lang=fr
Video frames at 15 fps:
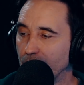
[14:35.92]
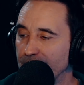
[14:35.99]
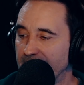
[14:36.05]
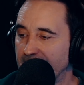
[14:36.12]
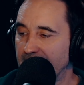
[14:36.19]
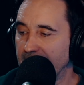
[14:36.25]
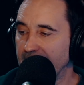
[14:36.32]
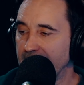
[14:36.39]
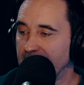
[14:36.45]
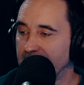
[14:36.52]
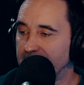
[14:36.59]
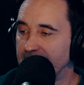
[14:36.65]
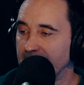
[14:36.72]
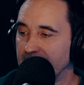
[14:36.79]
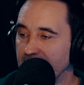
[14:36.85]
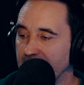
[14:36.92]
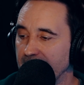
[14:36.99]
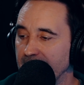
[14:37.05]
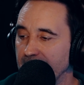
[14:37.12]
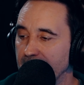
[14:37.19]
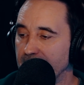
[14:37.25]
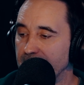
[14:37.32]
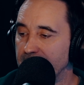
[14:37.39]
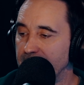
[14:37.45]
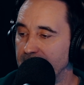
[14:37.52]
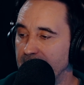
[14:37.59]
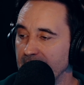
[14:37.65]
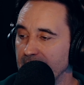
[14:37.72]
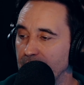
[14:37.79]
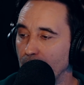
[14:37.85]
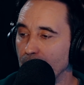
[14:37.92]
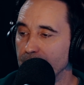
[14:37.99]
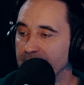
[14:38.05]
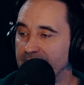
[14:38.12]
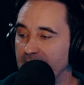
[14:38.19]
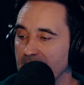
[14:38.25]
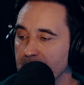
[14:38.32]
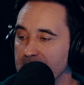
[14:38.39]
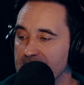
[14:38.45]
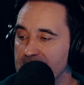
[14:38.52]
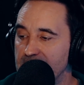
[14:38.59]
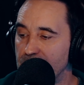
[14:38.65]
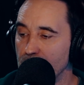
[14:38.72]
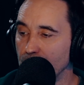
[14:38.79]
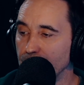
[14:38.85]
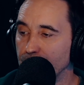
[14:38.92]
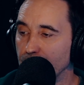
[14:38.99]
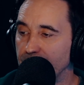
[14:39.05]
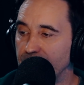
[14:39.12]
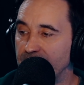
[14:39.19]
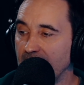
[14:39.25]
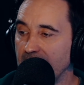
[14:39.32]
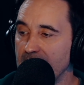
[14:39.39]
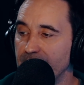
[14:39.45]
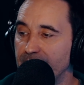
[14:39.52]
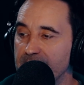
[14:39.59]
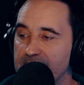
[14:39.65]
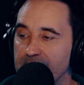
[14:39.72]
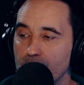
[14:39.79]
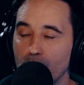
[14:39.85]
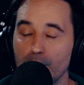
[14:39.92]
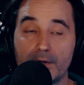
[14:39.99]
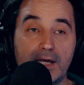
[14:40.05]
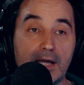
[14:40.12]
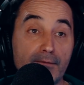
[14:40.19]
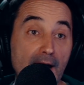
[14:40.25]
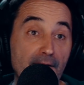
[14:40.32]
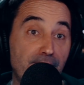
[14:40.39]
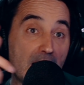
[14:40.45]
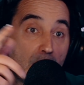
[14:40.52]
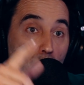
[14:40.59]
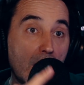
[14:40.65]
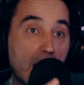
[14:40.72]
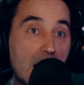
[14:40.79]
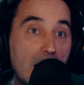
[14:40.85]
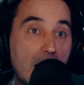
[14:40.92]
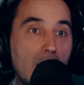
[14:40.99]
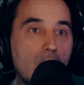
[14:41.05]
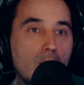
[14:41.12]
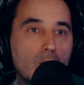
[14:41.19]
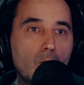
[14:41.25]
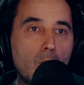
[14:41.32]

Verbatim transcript: vous donner des titre d'émission de télévision qu'il va falloir